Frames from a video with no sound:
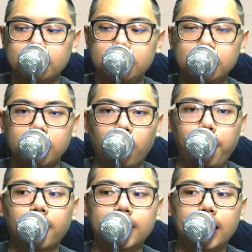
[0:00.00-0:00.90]
今天又
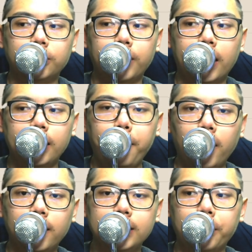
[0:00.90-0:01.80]
爆涨，对不对？那
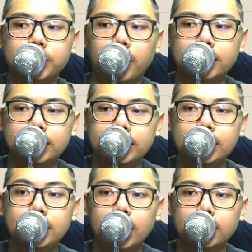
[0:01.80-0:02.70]
爆涨代表什么？
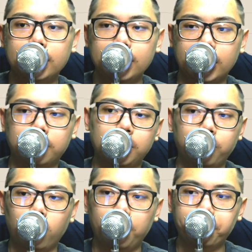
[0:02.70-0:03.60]
今天的低点能不
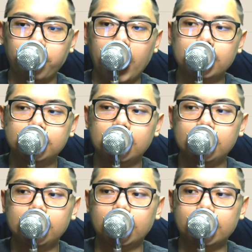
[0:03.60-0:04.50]
能破？今天
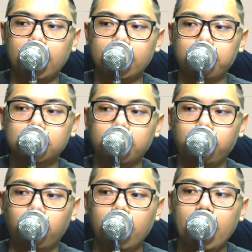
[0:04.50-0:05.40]
低点当然不能
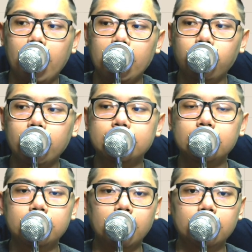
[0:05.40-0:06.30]
破，因为
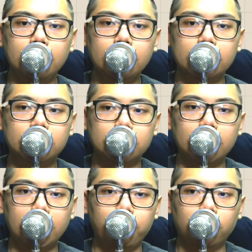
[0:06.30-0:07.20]
今天的低点只
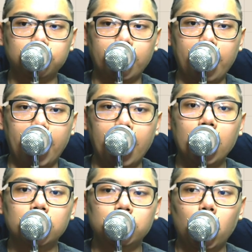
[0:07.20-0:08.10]
要跌破就会干嘛？
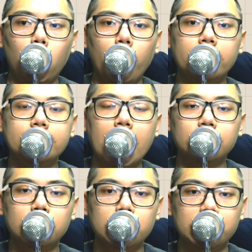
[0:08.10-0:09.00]
就会加
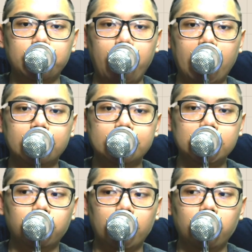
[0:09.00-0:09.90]
深洗盘的
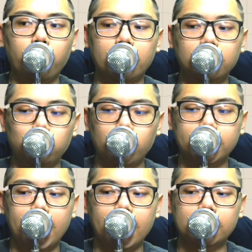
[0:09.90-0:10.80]
机会，因为
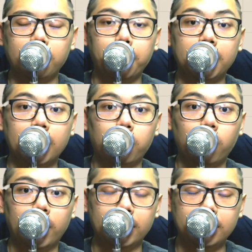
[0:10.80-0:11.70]
最大量的地方被跌
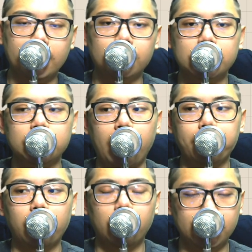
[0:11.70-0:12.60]
破，一定要洗
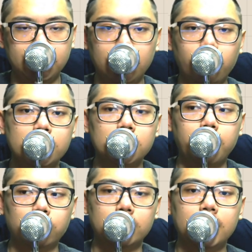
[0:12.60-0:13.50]
盘了，一定会洗
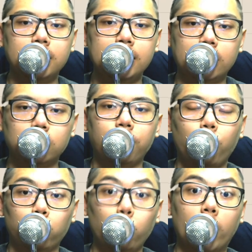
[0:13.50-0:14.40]
盘。所以今天第一点就是
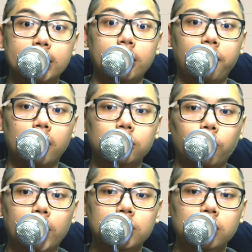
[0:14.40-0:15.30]
短线的防
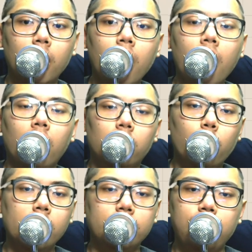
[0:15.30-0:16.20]
守位置。
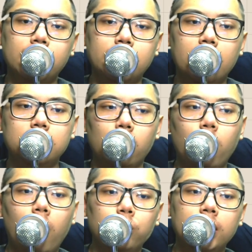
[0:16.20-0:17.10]
如果你发现哎，小
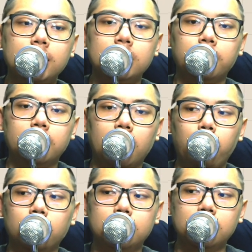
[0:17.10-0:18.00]
路 OTC 怎么跌
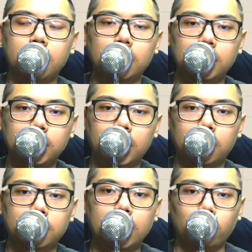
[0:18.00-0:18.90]
破今天的低点
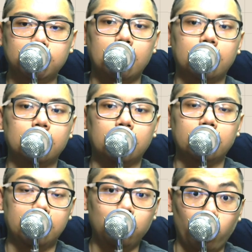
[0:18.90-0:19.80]
了，那短线上可
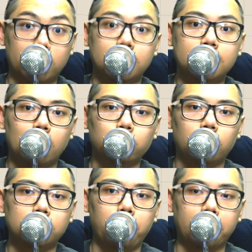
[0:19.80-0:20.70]
能你短线操作
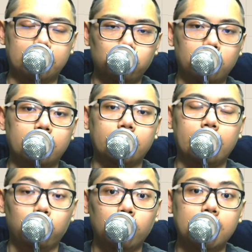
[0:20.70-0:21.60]
的投资款，你就可能
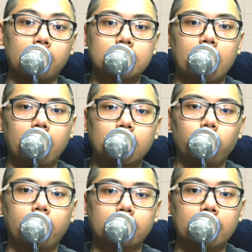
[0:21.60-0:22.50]
可以退场一下，
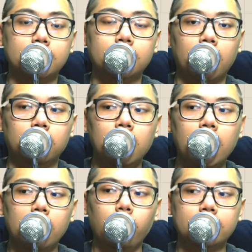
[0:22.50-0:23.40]
因为可能要震荡了。
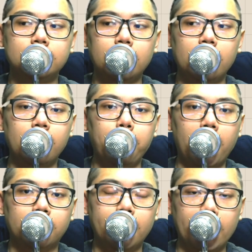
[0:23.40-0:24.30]
因为这一根
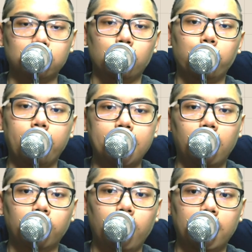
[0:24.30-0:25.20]
买的量全部被
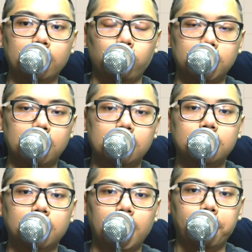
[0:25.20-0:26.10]
套的话，那短线一定
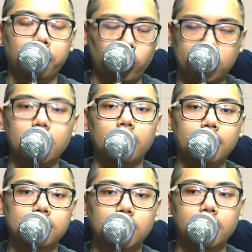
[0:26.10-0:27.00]
震荡，短线一
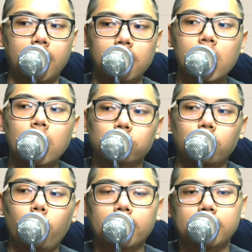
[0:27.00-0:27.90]
定震荡。
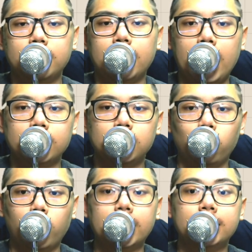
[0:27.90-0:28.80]
所以我要提醒大家的是，
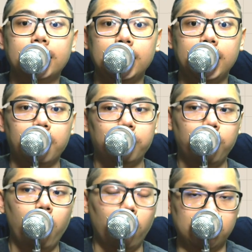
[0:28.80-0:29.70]
就观察今天低点
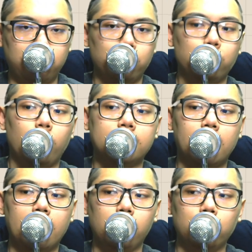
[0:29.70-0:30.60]
不破，你继续往
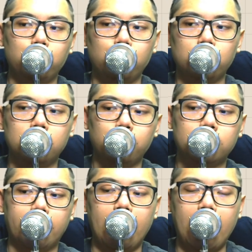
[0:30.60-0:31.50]
上看，因为趋势目
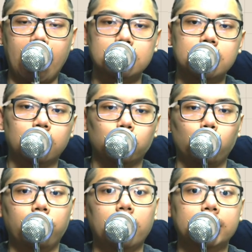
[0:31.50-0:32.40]
前来看还是一个
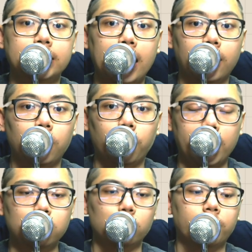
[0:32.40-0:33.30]
多方的架构
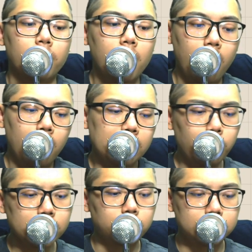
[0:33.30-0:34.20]
为主。
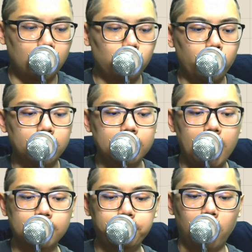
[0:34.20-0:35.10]
那为什么小路会跟大
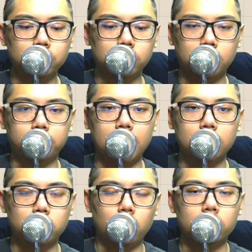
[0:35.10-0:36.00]
家保持一个比
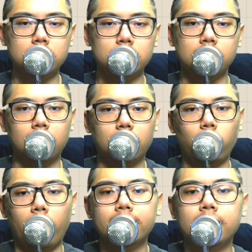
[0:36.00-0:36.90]
较中性的一个
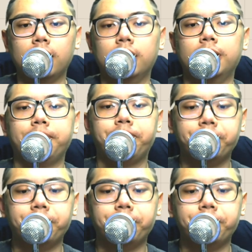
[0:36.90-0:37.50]
观点呢？